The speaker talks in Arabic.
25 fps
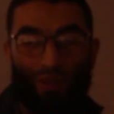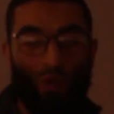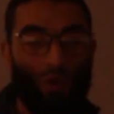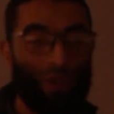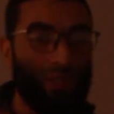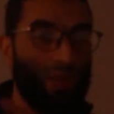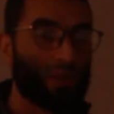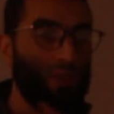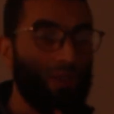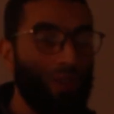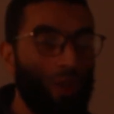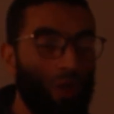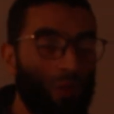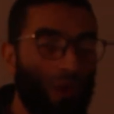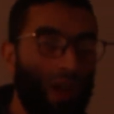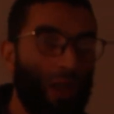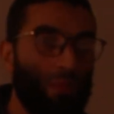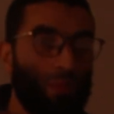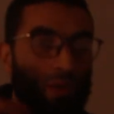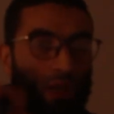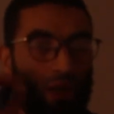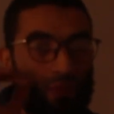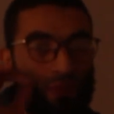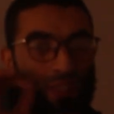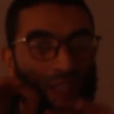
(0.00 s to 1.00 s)
وتدي له بقى
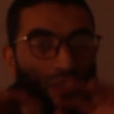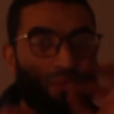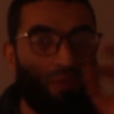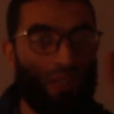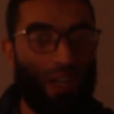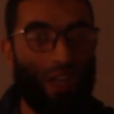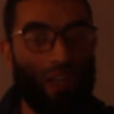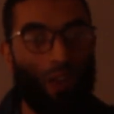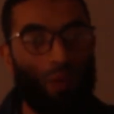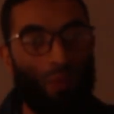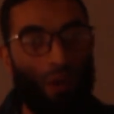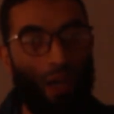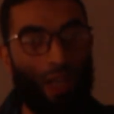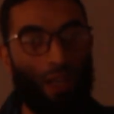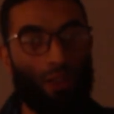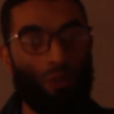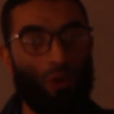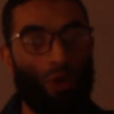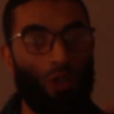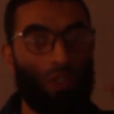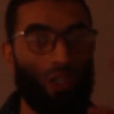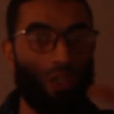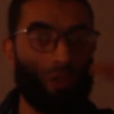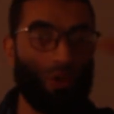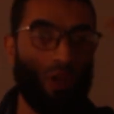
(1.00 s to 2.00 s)
البارامترز بشكل معين
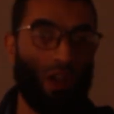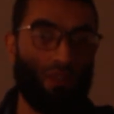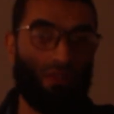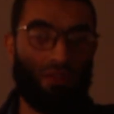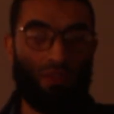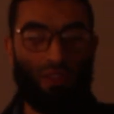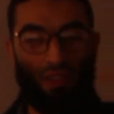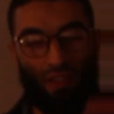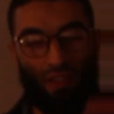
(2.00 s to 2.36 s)
تحط شويه